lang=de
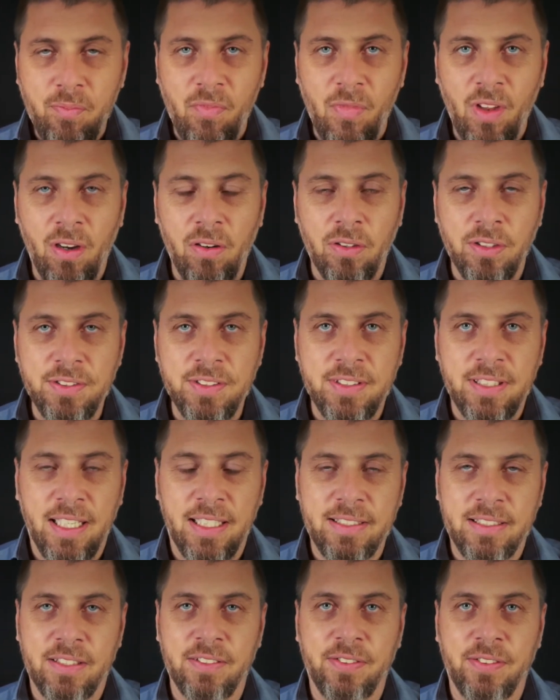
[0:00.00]
und
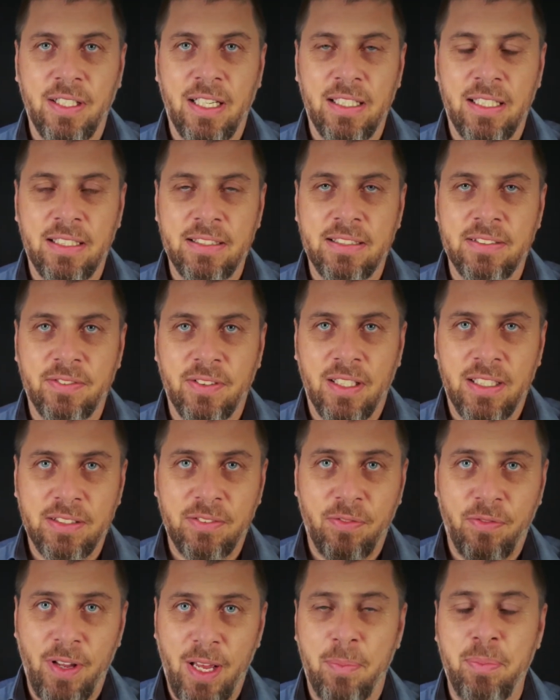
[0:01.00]
hat, ge hat gefragt,
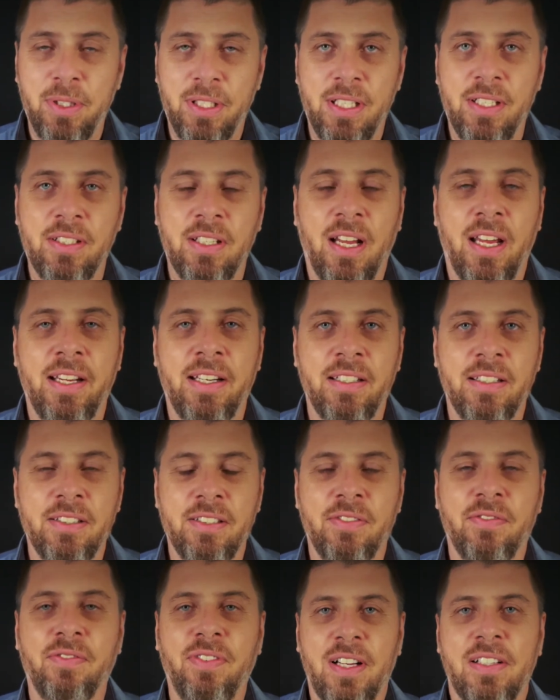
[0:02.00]
wer bin ich
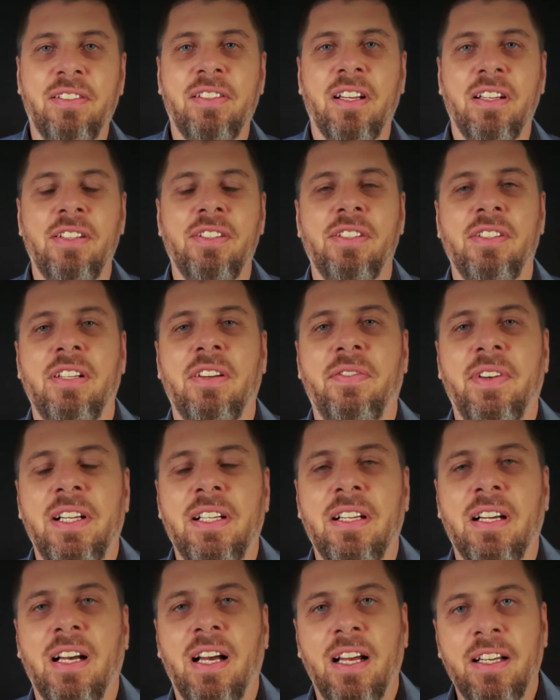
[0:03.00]
eigentlich, was kann ich in der Welt
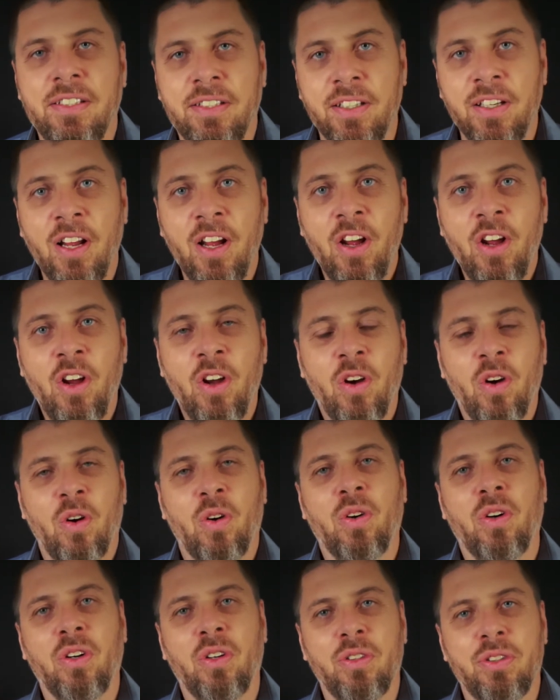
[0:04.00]
erreichen?
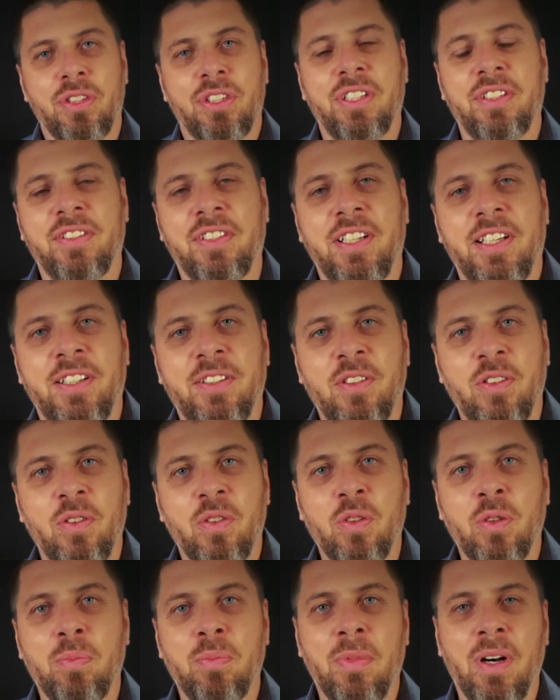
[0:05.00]
Orange, es geht
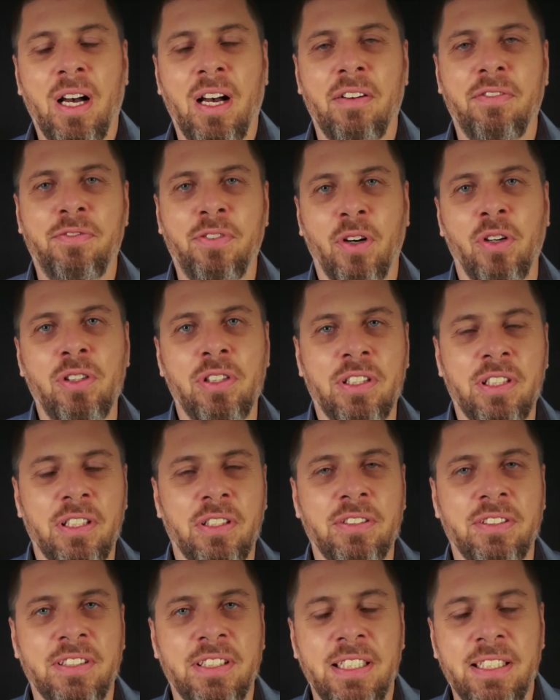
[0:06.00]
um Erfolg,
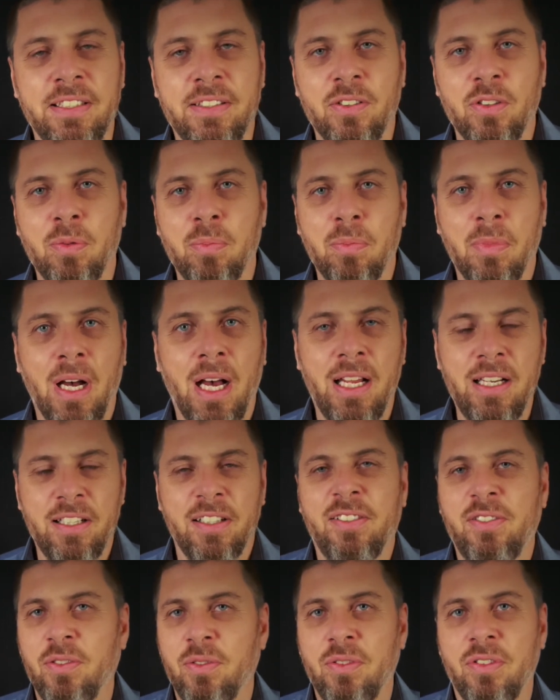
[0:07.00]
es geht um
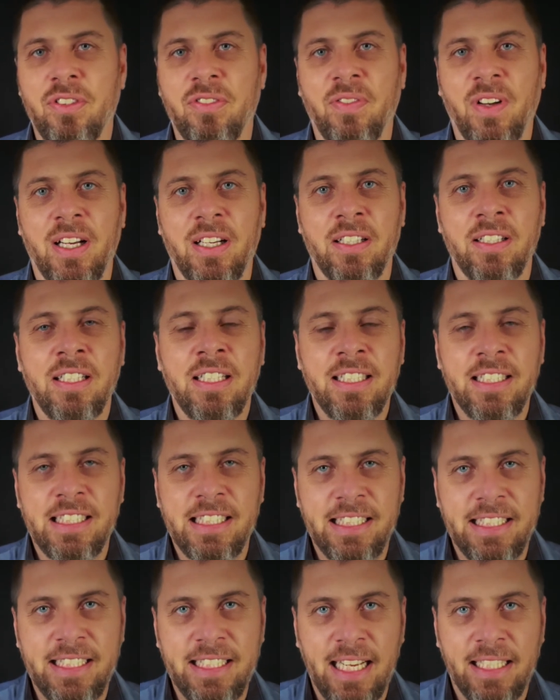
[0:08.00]
alles und zwar
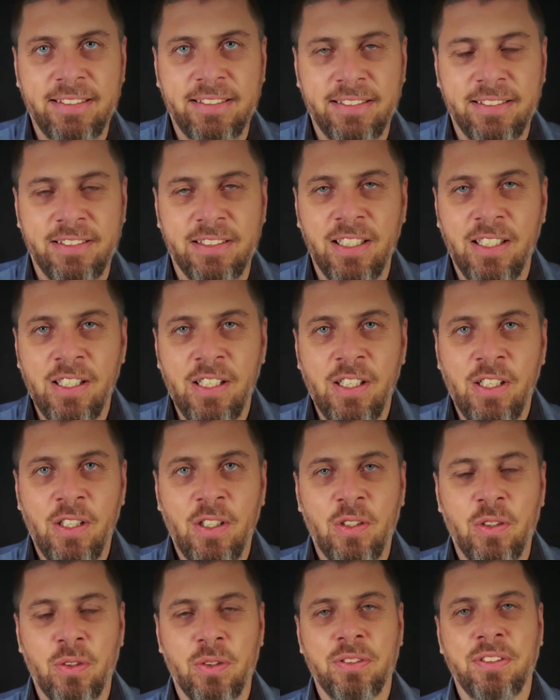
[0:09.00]
jetzt
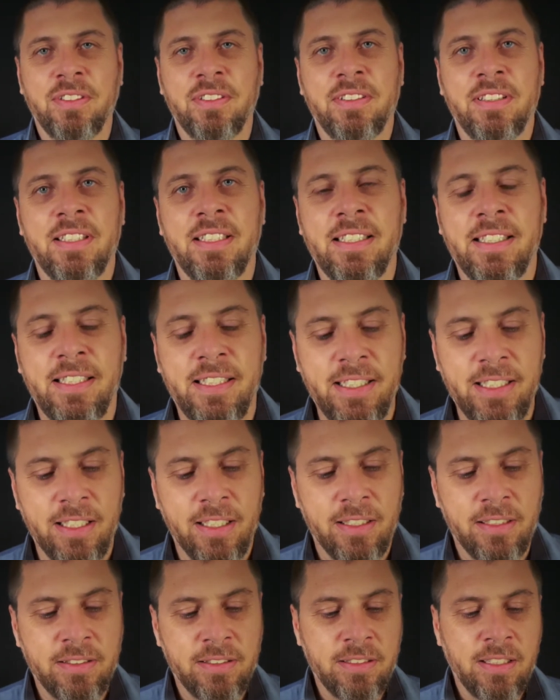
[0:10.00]
und hier.
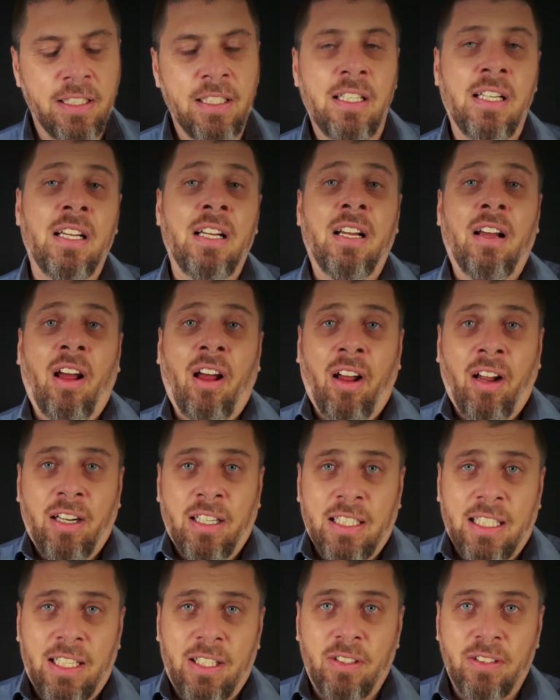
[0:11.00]

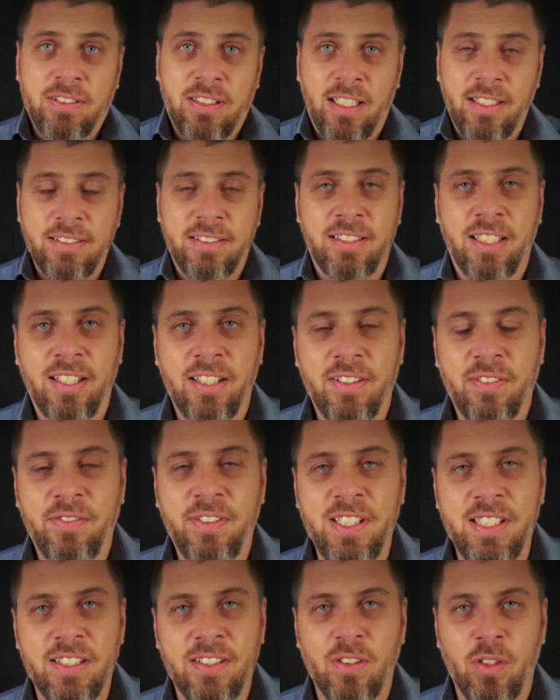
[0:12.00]
Auch das
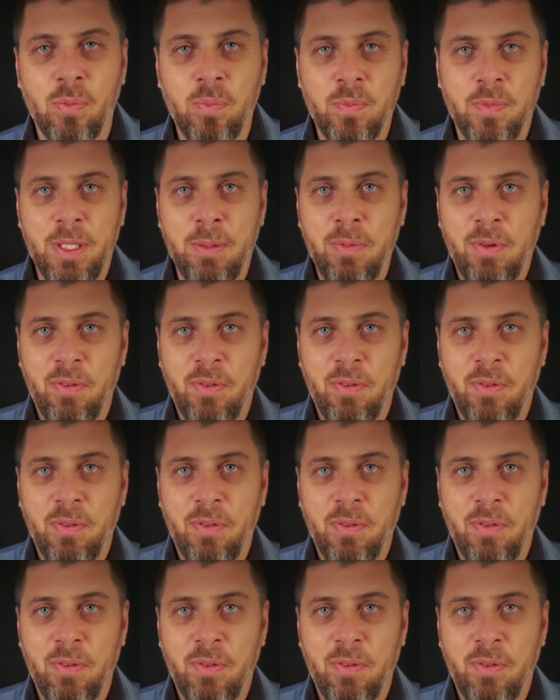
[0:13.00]
wiederum immer